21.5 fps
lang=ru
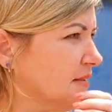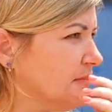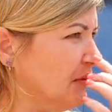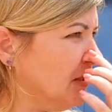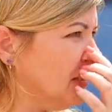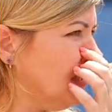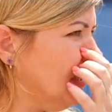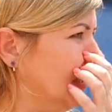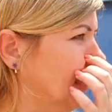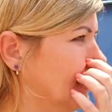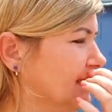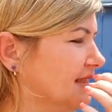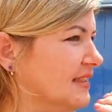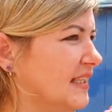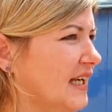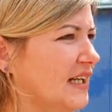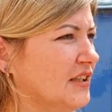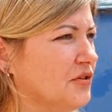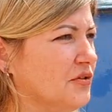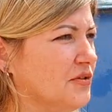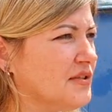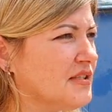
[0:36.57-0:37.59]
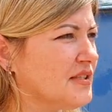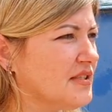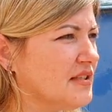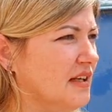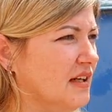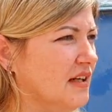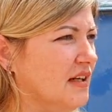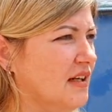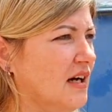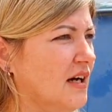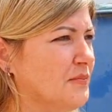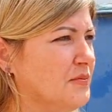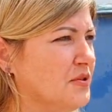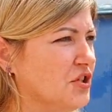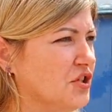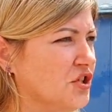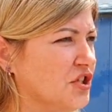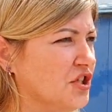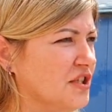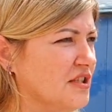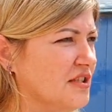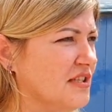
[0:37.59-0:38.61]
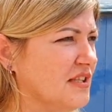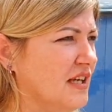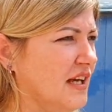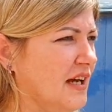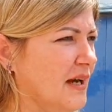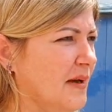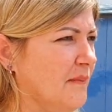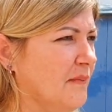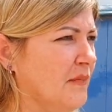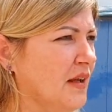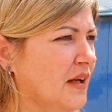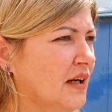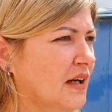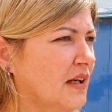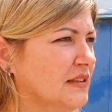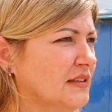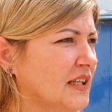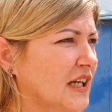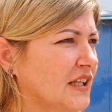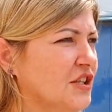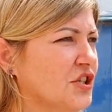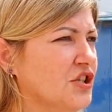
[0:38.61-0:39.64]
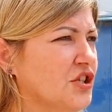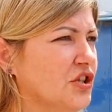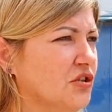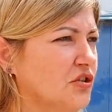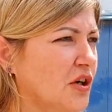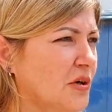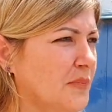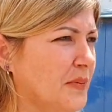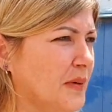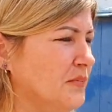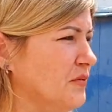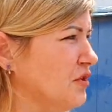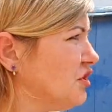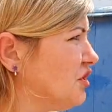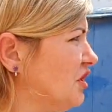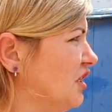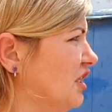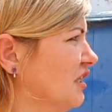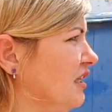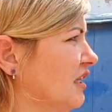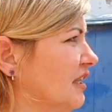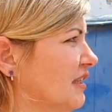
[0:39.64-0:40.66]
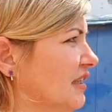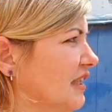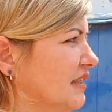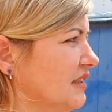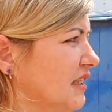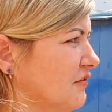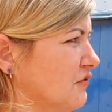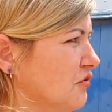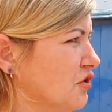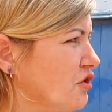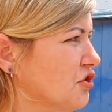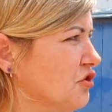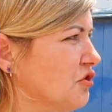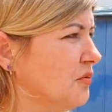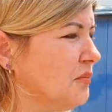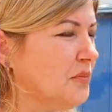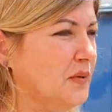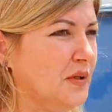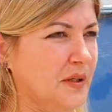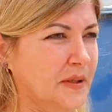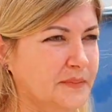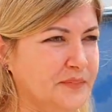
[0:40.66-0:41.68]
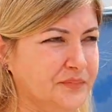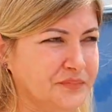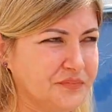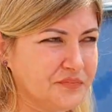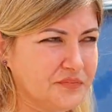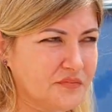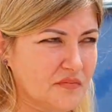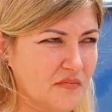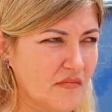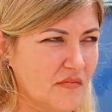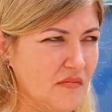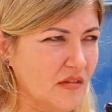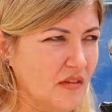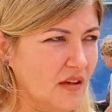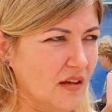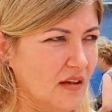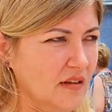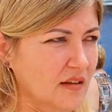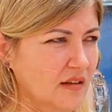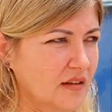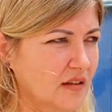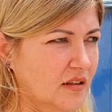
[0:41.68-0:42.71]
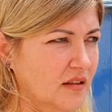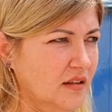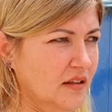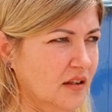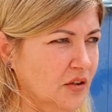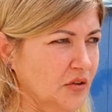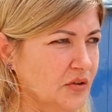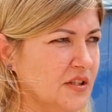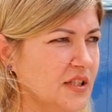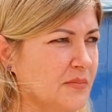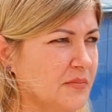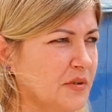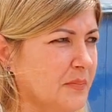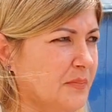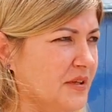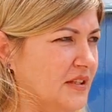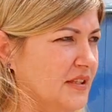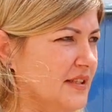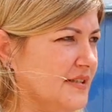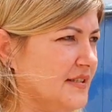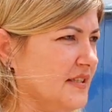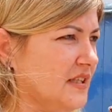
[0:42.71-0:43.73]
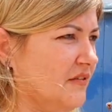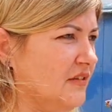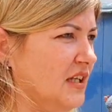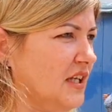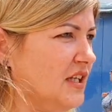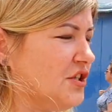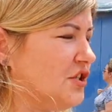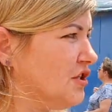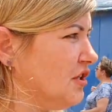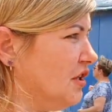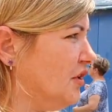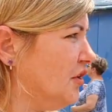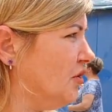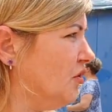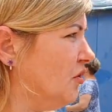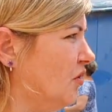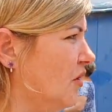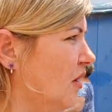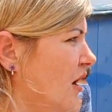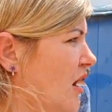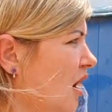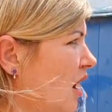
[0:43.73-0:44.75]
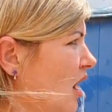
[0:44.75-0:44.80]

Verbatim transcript: сменили статус э, общежития на нежилое помещение для того, чтобы людям не предоставлять жилье.